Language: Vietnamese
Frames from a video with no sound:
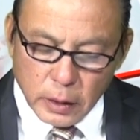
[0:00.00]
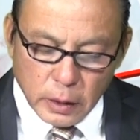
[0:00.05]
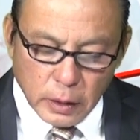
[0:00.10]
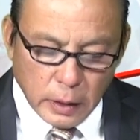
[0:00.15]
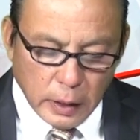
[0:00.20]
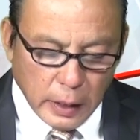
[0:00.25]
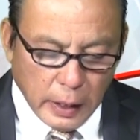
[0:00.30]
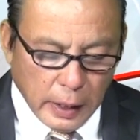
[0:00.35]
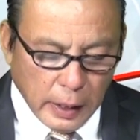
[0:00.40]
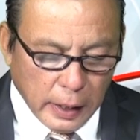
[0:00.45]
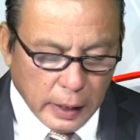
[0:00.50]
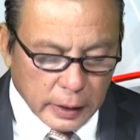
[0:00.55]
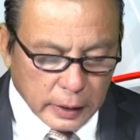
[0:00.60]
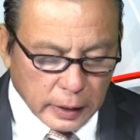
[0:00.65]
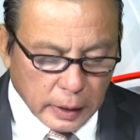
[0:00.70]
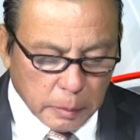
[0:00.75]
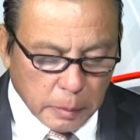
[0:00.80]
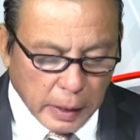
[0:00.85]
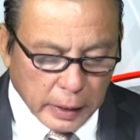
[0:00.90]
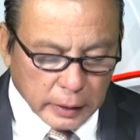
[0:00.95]
là
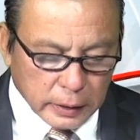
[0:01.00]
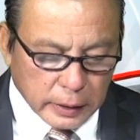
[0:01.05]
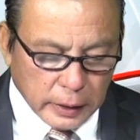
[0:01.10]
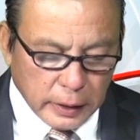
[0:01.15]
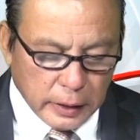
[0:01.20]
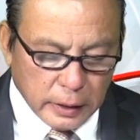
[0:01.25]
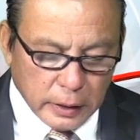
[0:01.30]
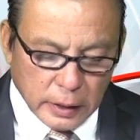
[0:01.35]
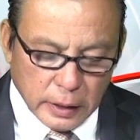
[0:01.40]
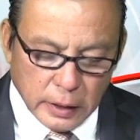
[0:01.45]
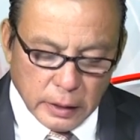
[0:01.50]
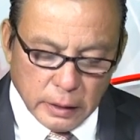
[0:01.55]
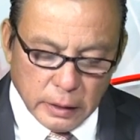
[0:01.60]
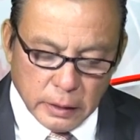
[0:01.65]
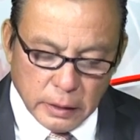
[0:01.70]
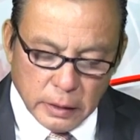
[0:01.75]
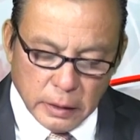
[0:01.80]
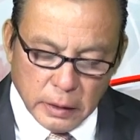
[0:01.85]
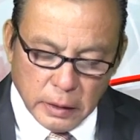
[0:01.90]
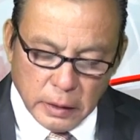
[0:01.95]
cái bản tin
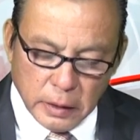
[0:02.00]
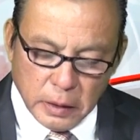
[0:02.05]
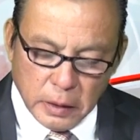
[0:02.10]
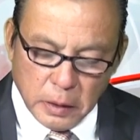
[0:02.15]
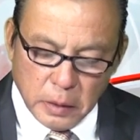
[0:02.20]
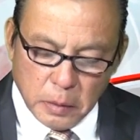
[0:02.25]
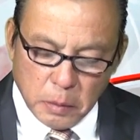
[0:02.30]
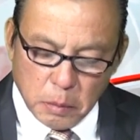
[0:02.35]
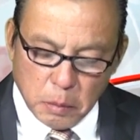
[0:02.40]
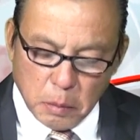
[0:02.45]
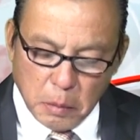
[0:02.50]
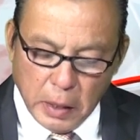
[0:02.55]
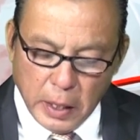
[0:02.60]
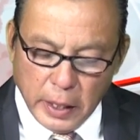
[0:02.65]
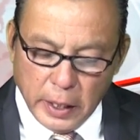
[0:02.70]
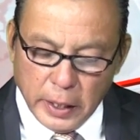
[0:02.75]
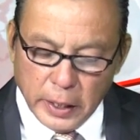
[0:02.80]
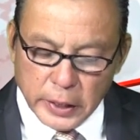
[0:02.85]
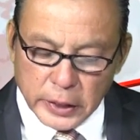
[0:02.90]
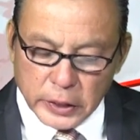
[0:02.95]

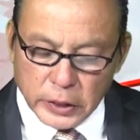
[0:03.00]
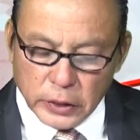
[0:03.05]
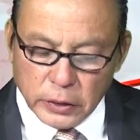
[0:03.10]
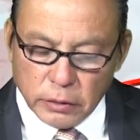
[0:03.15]
mà